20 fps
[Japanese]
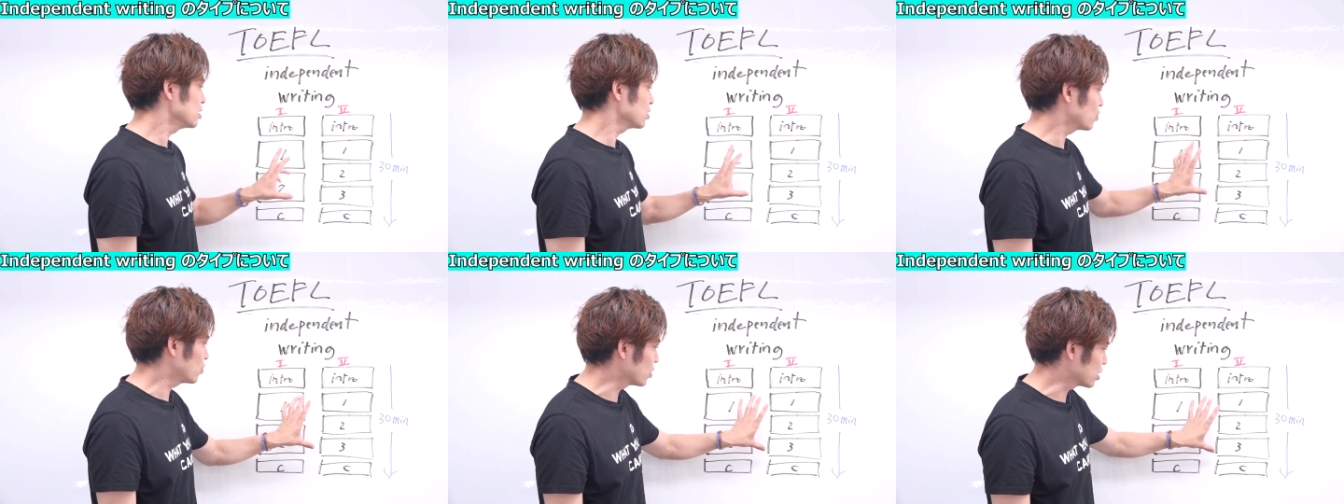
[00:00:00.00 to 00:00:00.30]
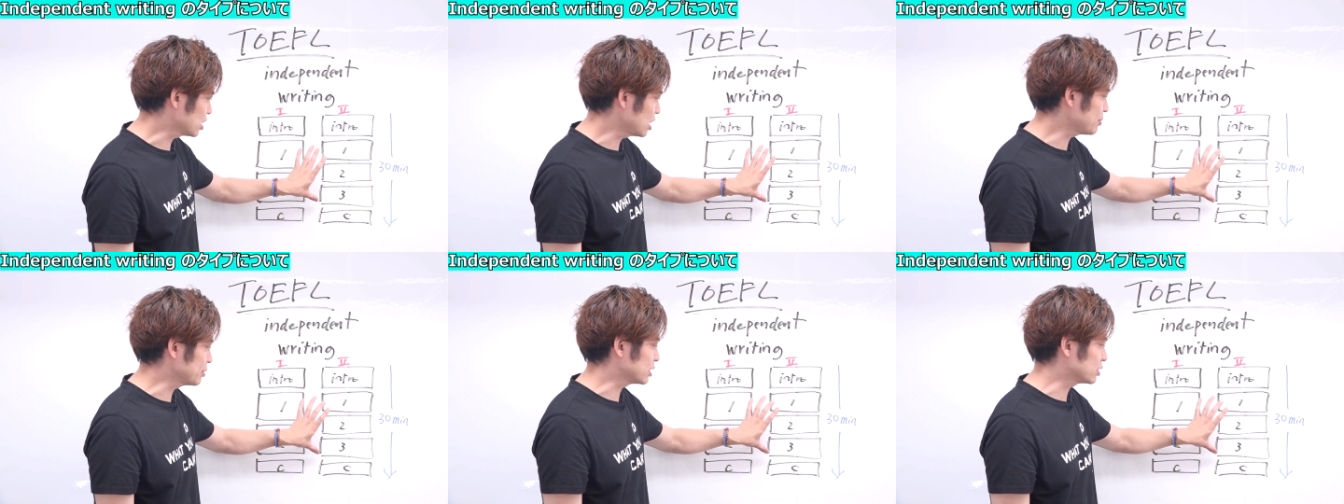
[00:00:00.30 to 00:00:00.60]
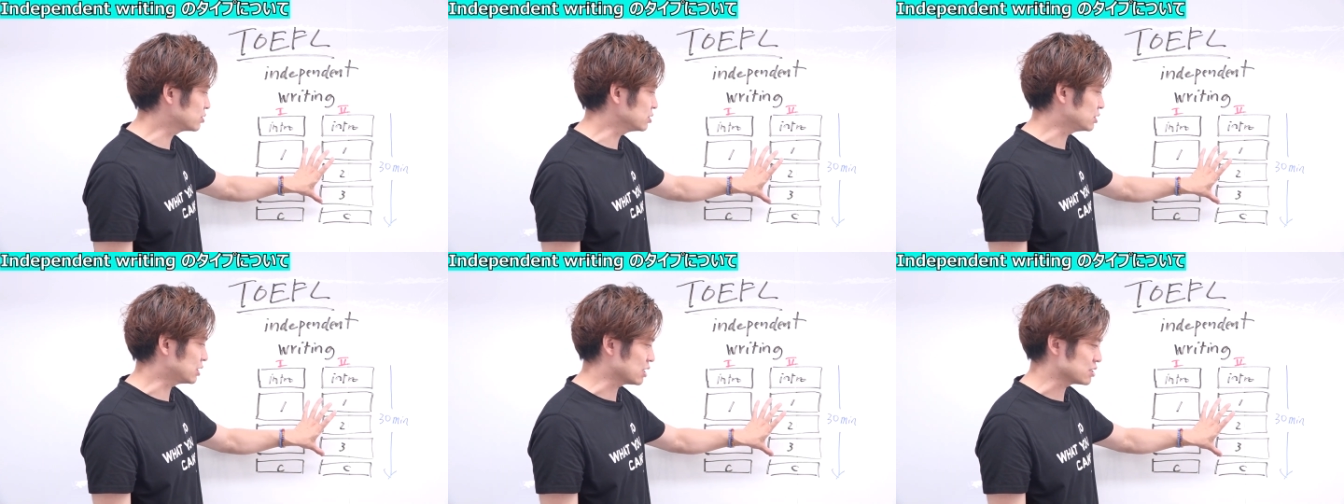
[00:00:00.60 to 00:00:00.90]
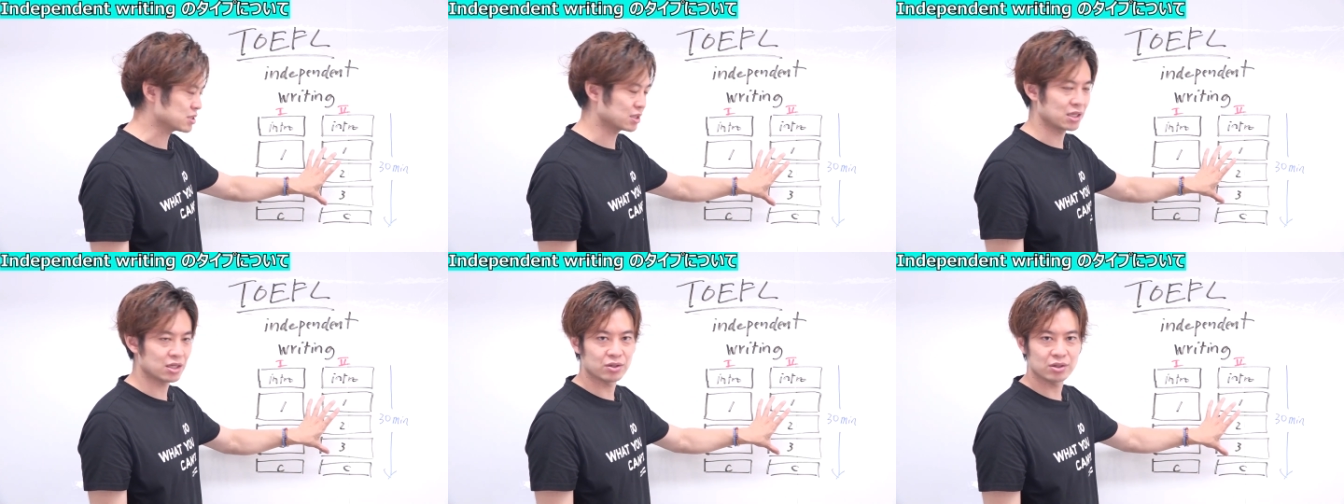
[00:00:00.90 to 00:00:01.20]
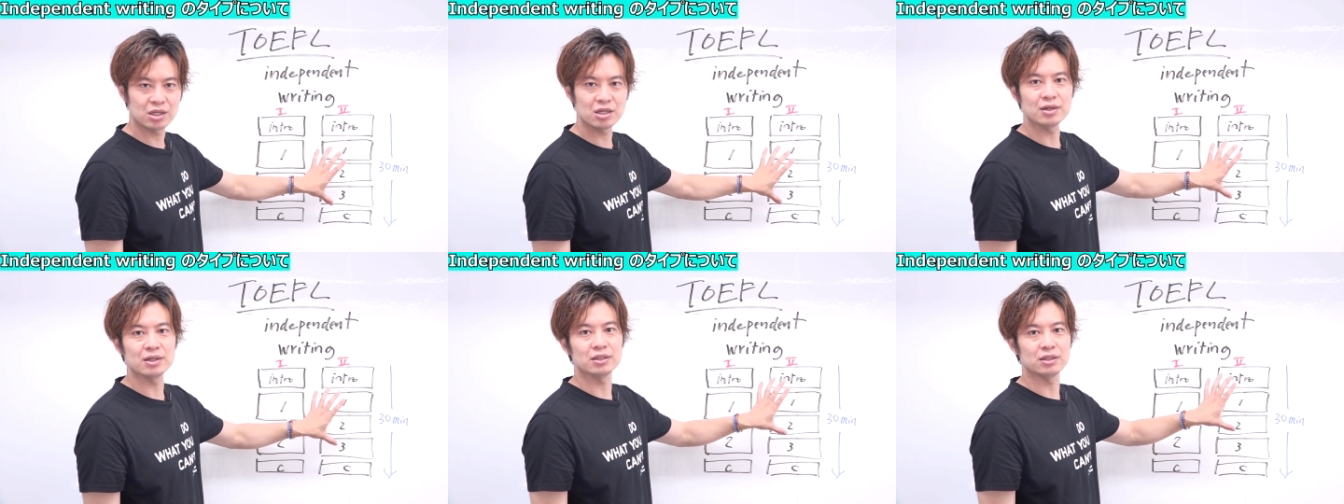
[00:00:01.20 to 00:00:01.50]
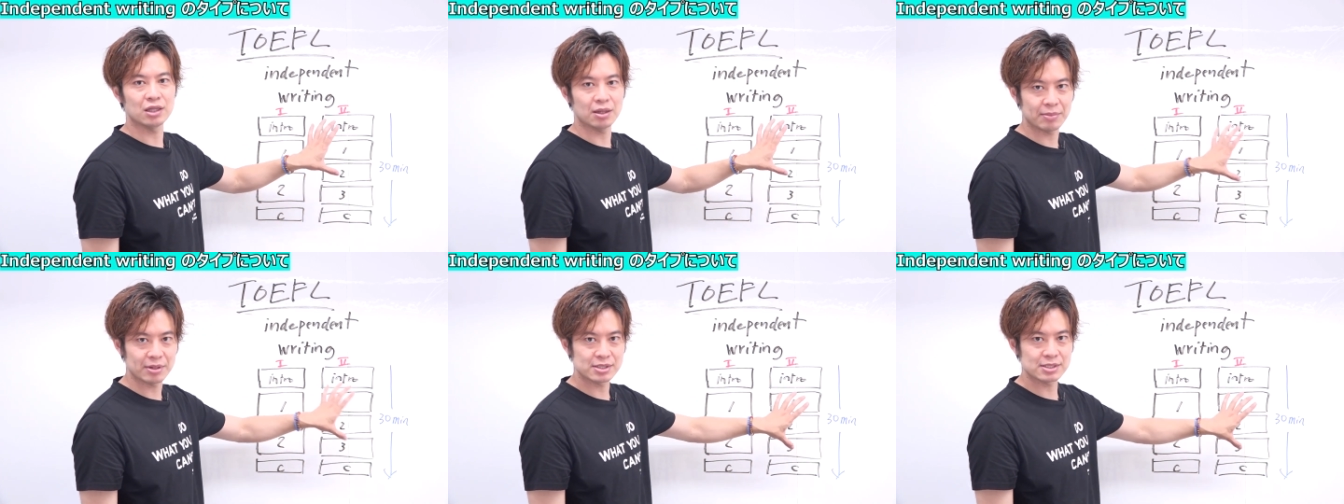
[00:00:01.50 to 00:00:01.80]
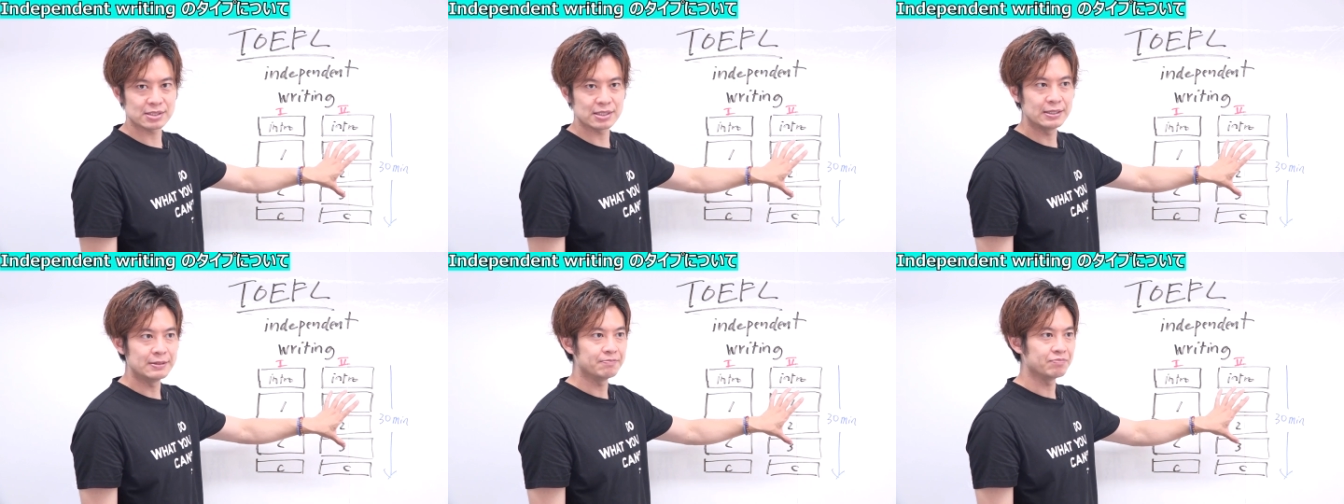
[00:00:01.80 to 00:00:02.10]
これでも低い点数が出るときには出ま
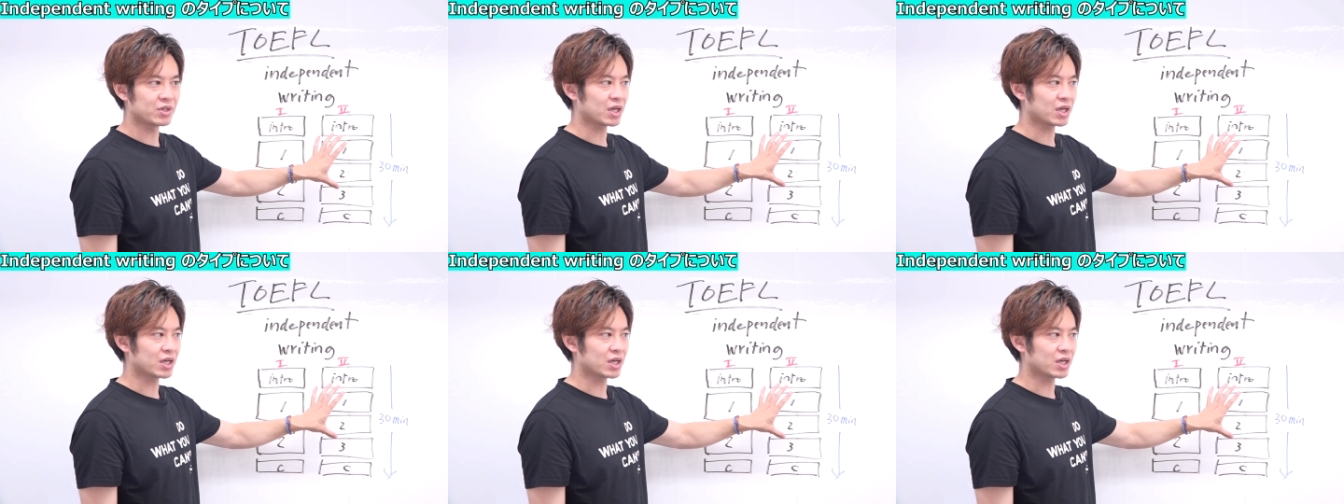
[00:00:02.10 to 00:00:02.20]
す。